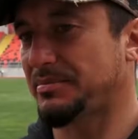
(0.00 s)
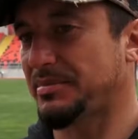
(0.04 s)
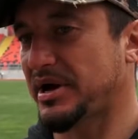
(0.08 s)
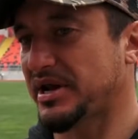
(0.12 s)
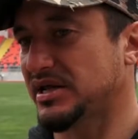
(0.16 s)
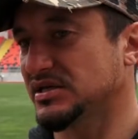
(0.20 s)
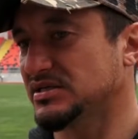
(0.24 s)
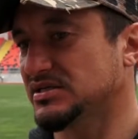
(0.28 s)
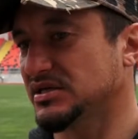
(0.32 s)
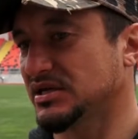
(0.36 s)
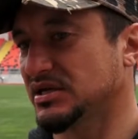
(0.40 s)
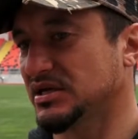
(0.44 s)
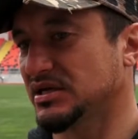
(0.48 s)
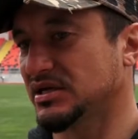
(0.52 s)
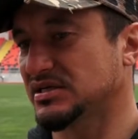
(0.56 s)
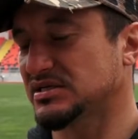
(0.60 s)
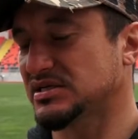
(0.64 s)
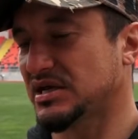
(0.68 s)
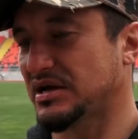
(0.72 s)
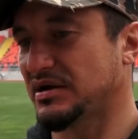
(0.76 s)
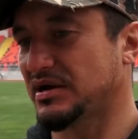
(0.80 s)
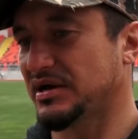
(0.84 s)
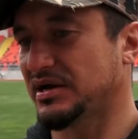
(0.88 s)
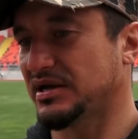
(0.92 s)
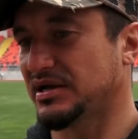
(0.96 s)
parece que en
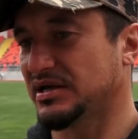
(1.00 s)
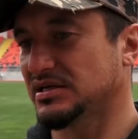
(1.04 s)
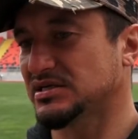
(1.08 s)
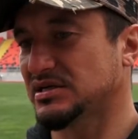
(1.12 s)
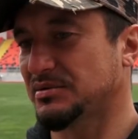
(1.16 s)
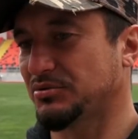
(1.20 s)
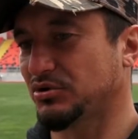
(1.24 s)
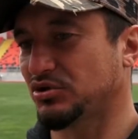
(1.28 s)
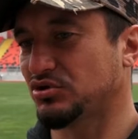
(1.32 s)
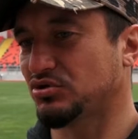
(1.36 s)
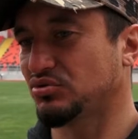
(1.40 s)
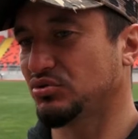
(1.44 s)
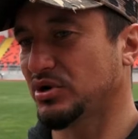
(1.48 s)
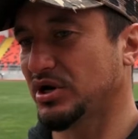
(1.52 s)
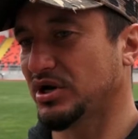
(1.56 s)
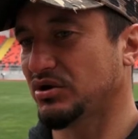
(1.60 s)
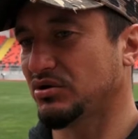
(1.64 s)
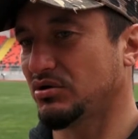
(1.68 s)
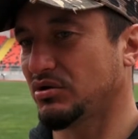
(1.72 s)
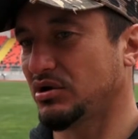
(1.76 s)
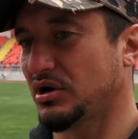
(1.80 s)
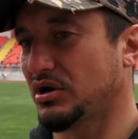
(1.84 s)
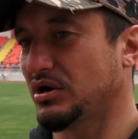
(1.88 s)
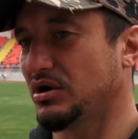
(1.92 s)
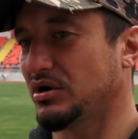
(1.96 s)
esa, postura
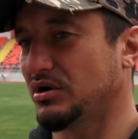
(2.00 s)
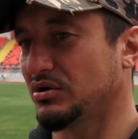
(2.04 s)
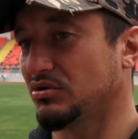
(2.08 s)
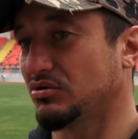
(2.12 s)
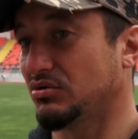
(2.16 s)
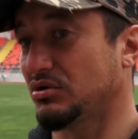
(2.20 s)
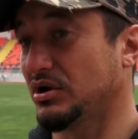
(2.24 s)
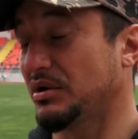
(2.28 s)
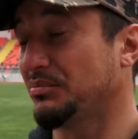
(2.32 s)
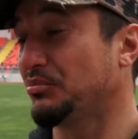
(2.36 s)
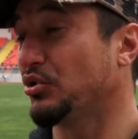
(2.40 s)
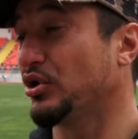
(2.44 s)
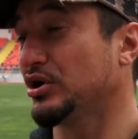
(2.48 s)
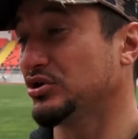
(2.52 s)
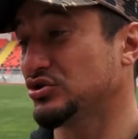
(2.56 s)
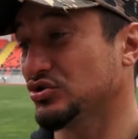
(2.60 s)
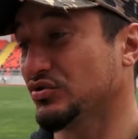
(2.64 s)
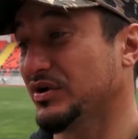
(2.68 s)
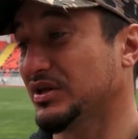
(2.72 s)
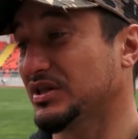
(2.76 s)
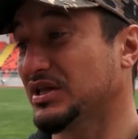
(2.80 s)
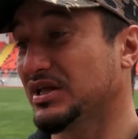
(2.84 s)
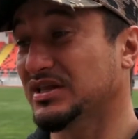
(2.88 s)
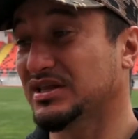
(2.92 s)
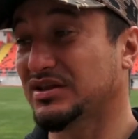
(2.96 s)
hemos hecho
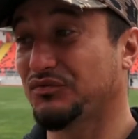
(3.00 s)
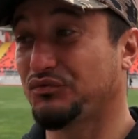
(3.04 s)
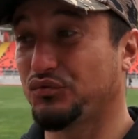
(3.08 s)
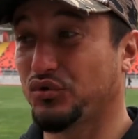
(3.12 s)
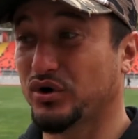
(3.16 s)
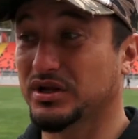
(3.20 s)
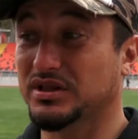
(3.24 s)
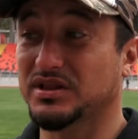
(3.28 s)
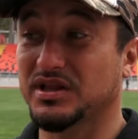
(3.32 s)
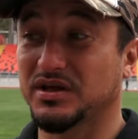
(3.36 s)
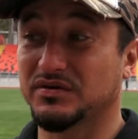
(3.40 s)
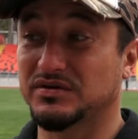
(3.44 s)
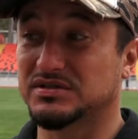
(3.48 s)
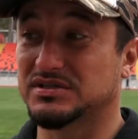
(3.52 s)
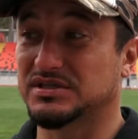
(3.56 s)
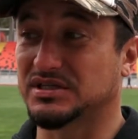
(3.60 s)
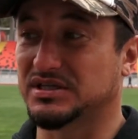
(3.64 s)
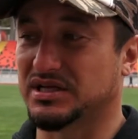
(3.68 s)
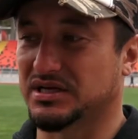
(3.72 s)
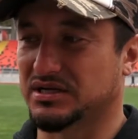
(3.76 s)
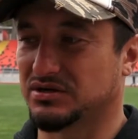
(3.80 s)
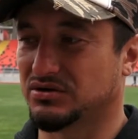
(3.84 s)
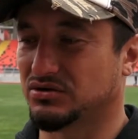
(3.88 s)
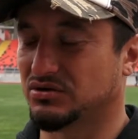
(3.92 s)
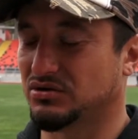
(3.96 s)
bastante fuerte
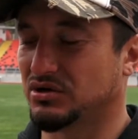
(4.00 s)
visitas.